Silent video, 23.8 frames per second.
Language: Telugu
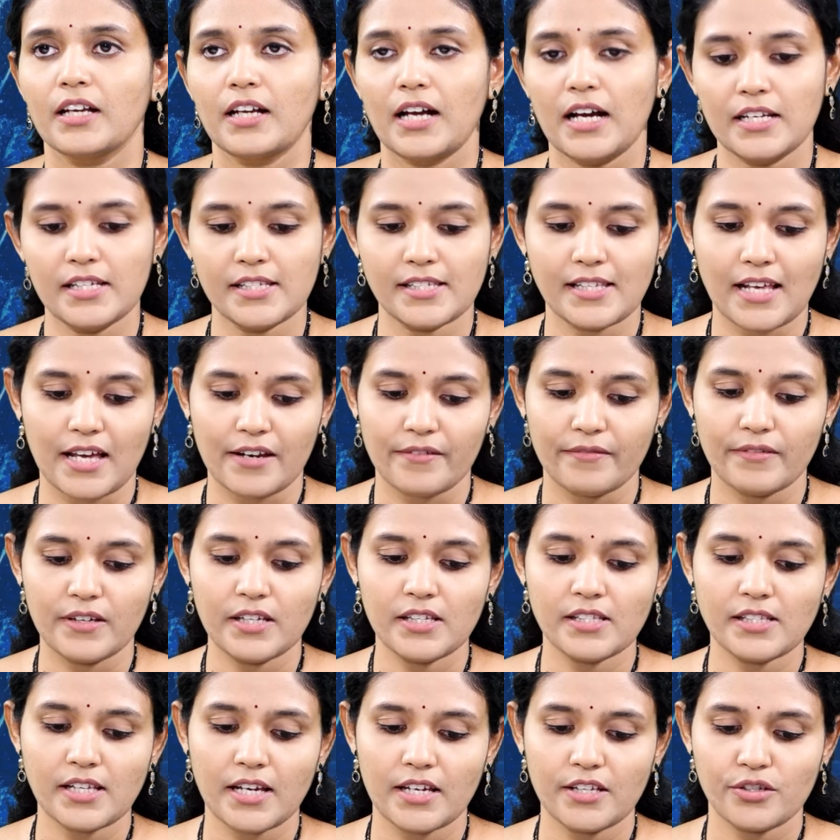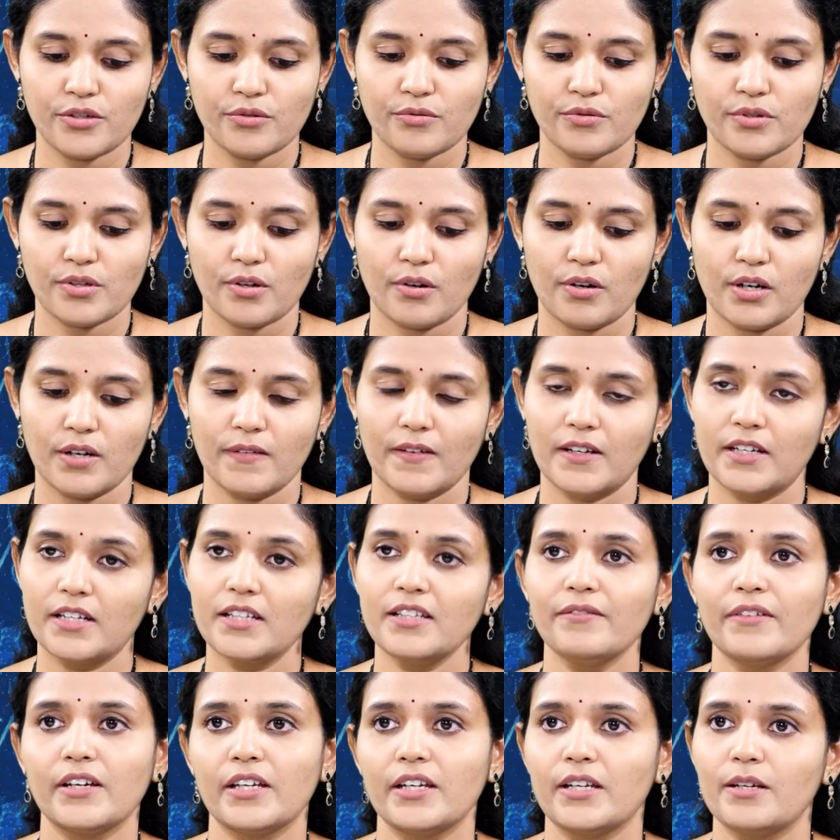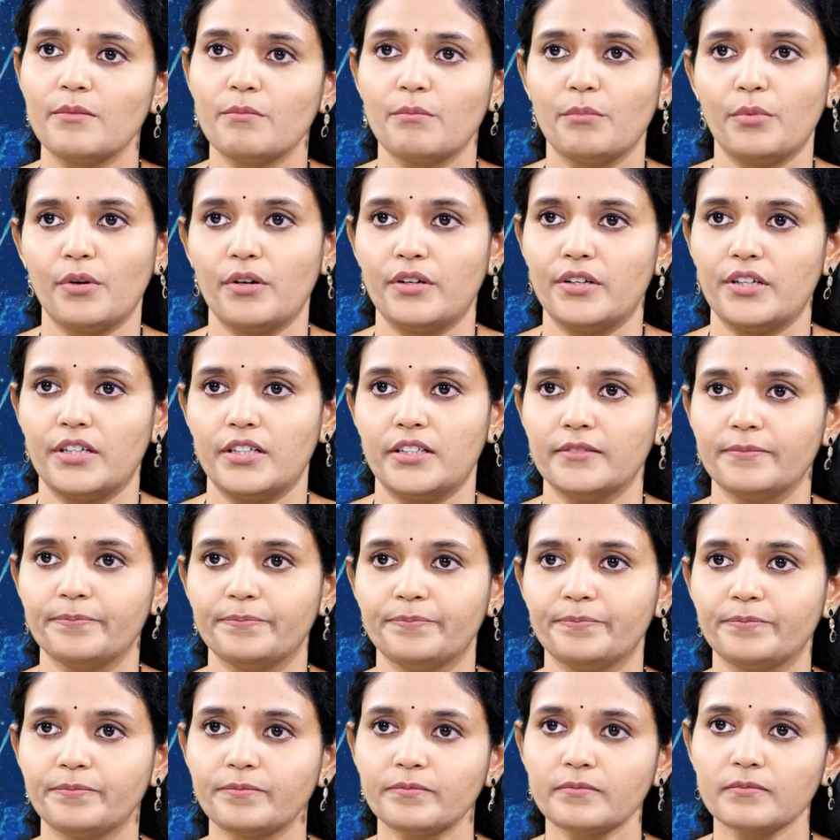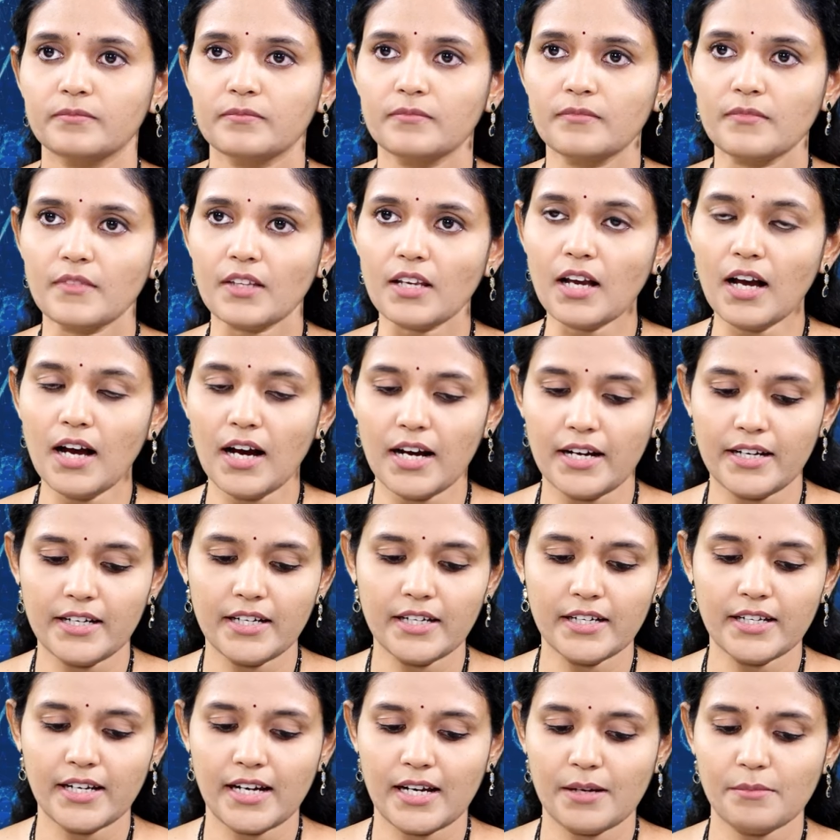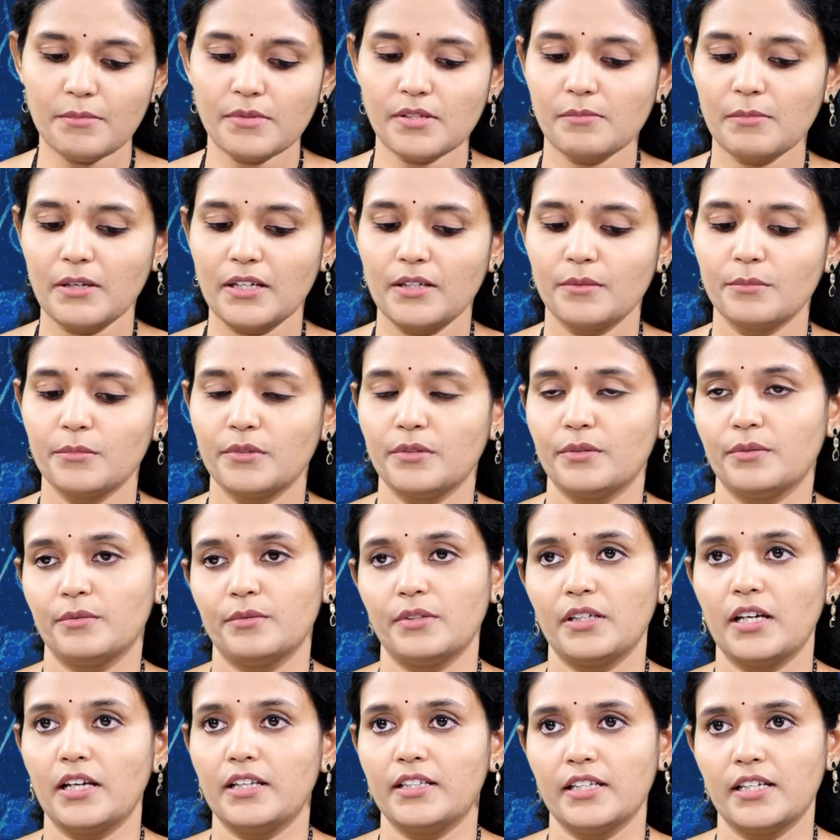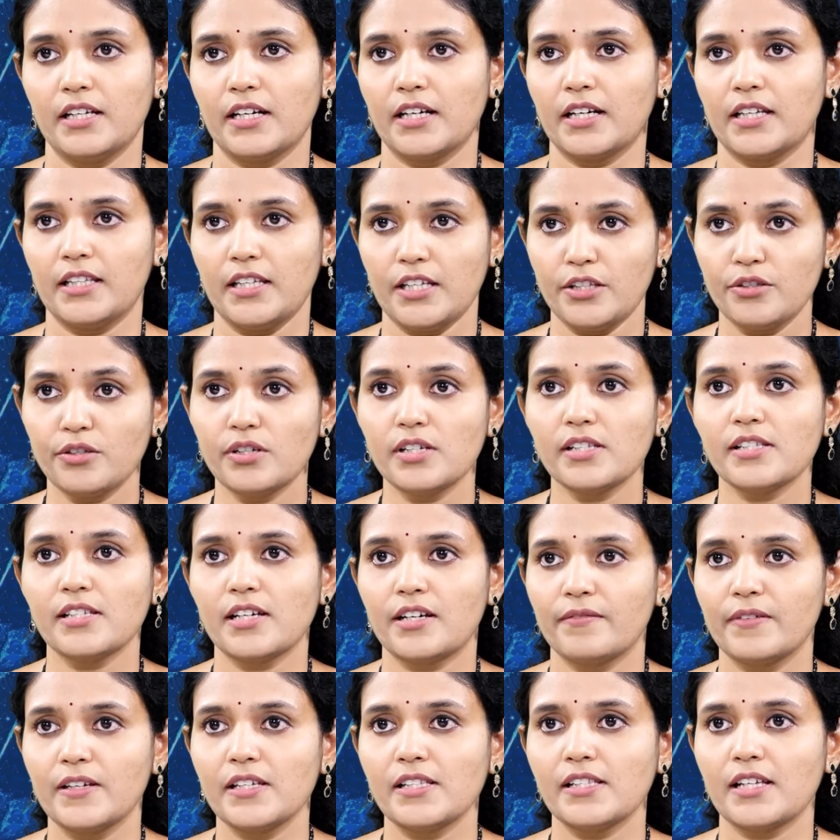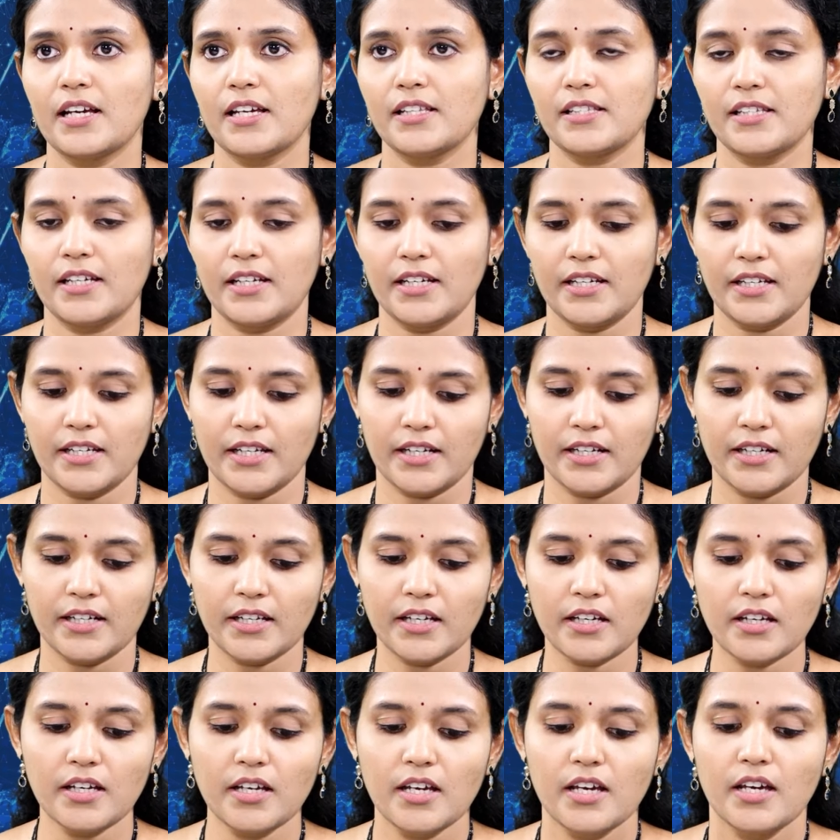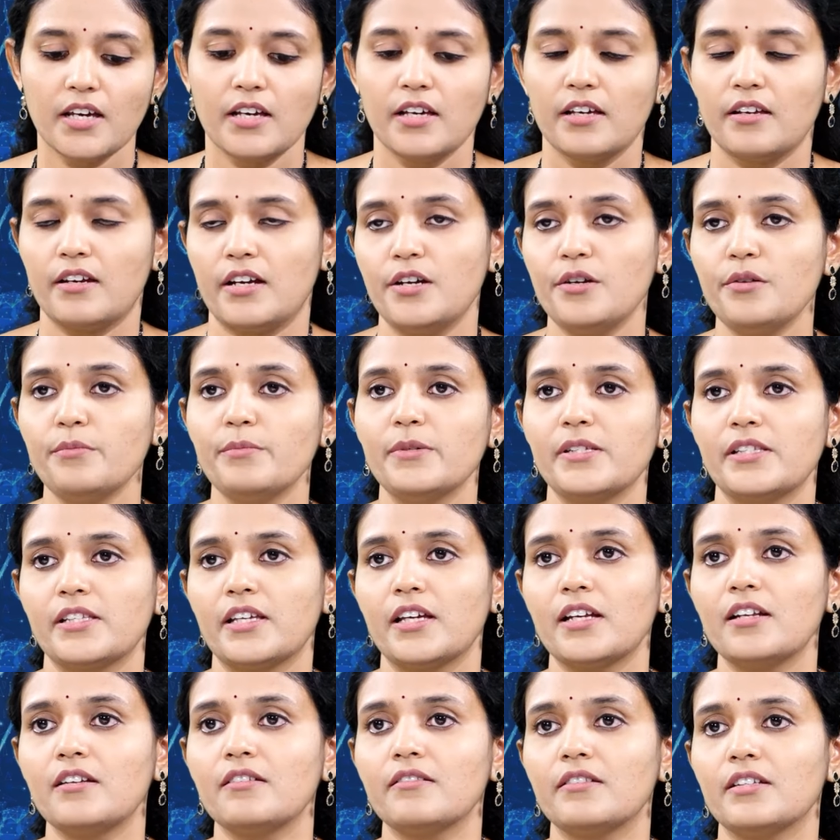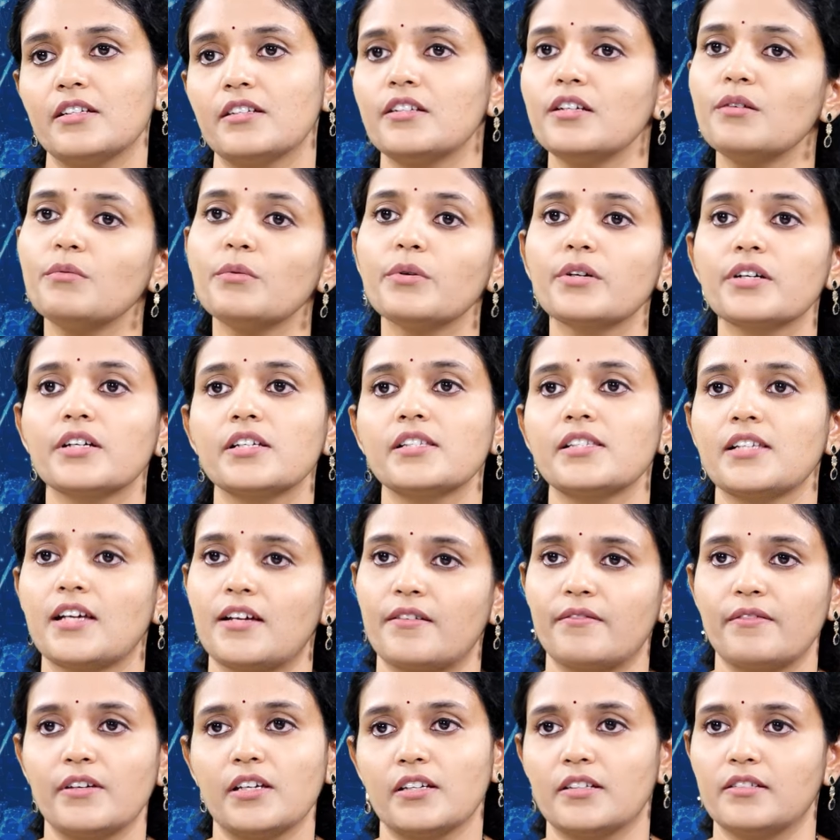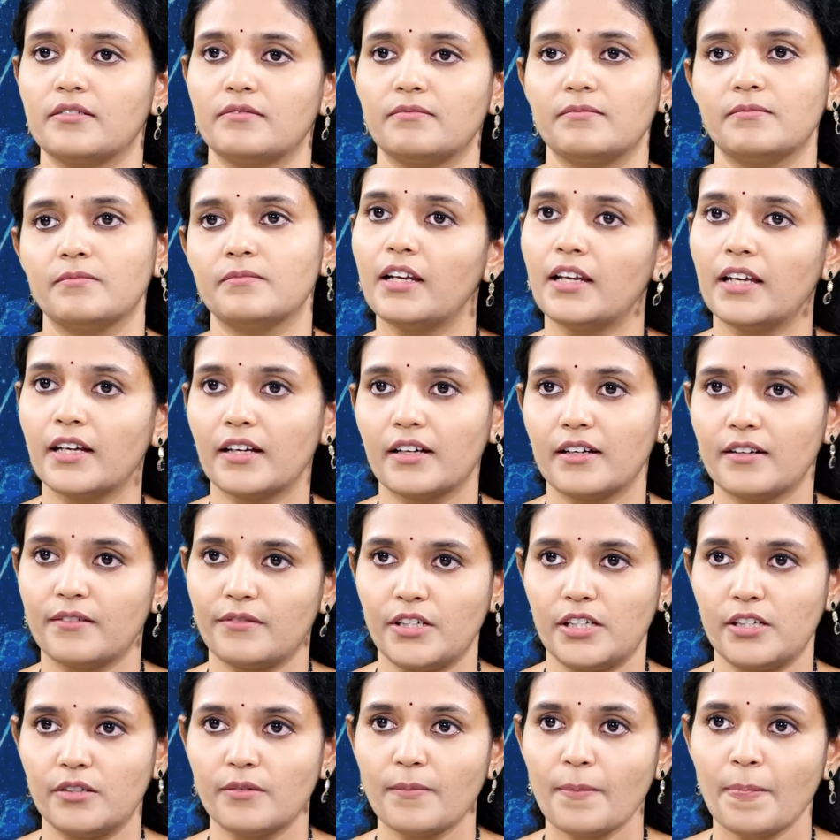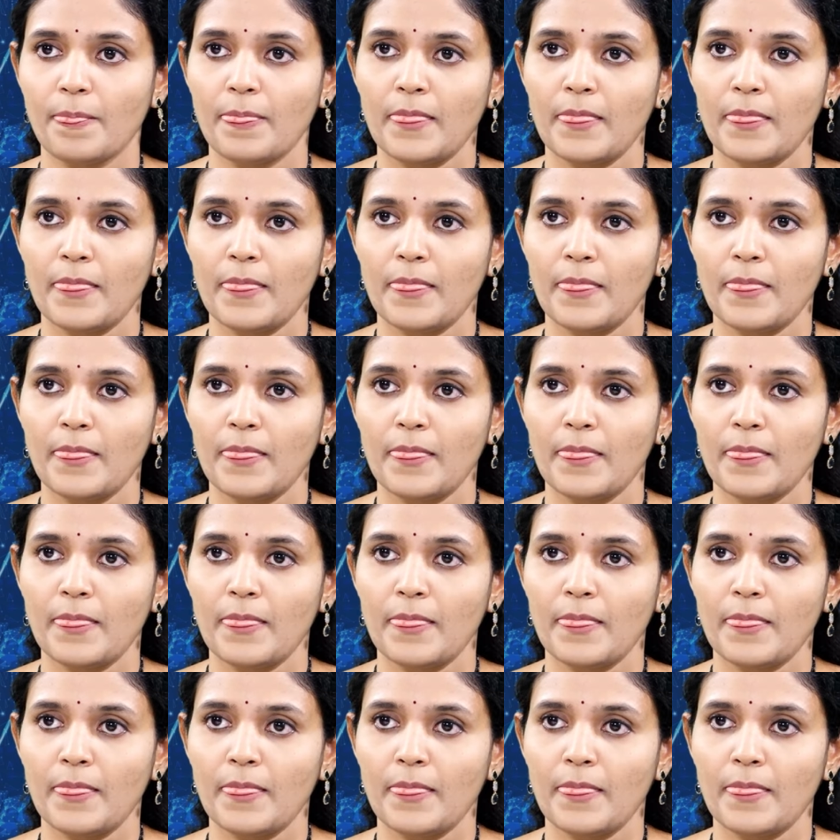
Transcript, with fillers: కానీ సర్వింగ్ సైజ్ చూసుకోవడం అనేది వెరీ ఇంపార్టెంట్ హండ్రెడ్ గ్రామ్స్ మనము ఎత్తినాం కదా ఇందులో సర్వింగ్ సైజ్ ఏంటి అంటే రెండు బిస్కెట్లు తింటే ఒక సర్వింగ్ లెక్క వీళ్ళు